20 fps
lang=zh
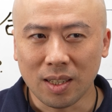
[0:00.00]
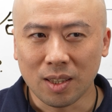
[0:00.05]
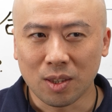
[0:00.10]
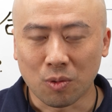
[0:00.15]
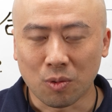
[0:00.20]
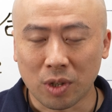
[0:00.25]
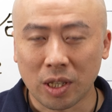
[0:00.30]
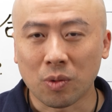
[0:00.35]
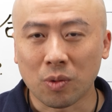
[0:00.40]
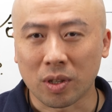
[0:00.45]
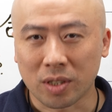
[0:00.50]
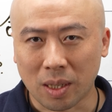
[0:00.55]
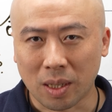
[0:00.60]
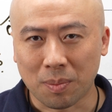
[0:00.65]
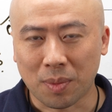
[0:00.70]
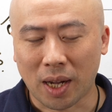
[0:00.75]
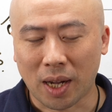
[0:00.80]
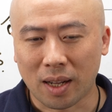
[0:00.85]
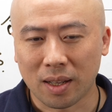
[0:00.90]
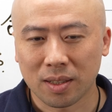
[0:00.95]
努力往上
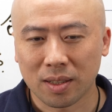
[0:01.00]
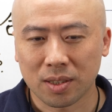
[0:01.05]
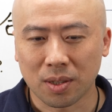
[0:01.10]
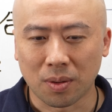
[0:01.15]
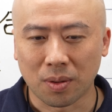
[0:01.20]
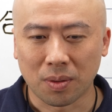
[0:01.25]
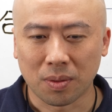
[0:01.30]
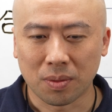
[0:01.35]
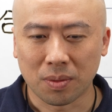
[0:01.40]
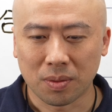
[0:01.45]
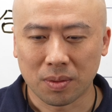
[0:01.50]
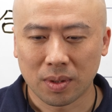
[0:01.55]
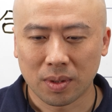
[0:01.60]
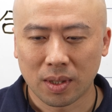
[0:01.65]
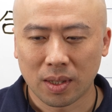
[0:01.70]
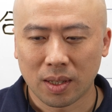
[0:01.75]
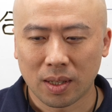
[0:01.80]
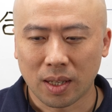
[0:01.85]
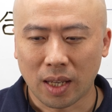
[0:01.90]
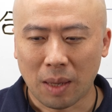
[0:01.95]
爬，从
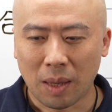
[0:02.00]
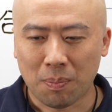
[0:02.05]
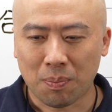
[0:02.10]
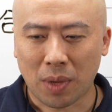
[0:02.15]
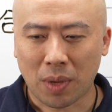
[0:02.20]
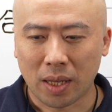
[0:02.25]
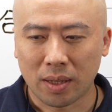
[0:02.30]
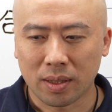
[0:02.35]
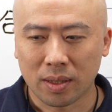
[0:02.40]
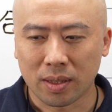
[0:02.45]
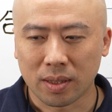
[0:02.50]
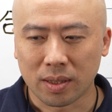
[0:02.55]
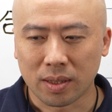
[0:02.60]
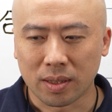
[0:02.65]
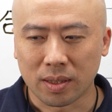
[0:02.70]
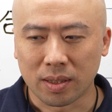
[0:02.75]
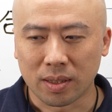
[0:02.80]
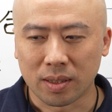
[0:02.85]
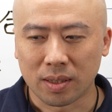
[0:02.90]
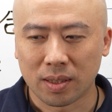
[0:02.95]
一般
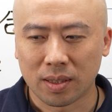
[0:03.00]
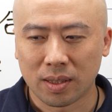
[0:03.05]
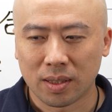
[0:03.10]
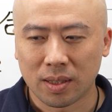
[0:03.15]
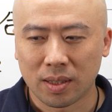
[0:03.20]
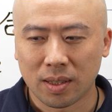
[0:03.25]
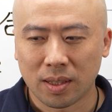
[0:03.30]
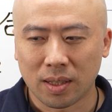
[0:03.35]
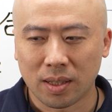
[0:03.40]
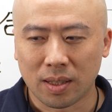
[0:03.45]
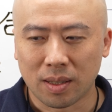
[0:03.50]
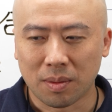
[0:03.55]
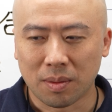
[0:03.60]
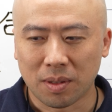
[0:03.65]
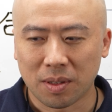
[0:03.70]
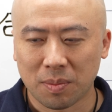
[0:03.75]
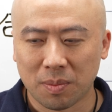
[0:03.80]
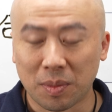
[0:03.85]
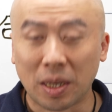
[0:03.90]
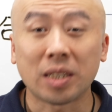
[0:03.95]
的呃
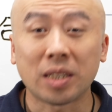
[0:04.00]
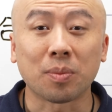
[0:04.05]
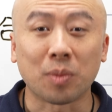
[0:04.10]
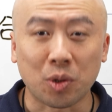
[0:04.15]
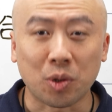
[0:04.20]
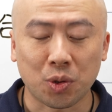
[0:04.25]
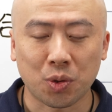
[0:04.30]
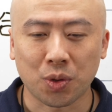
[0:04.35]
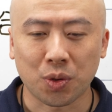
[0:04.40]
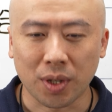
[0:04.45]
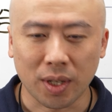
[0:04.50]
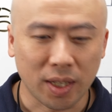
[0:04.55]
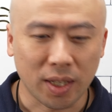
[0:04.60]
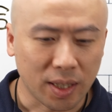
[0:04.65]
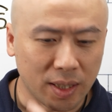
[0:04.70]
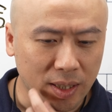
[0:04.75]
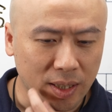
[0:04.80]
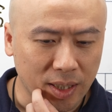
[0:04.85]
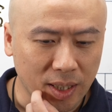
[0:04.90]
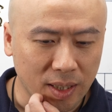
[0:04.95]
没什么学历
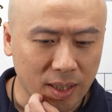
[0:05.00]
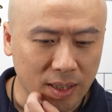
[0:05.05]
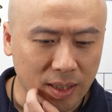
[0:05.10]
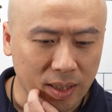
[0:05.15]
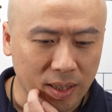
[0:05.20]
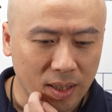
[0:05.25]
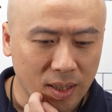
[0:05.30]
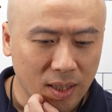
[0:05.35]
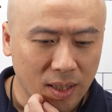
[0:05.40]
的这个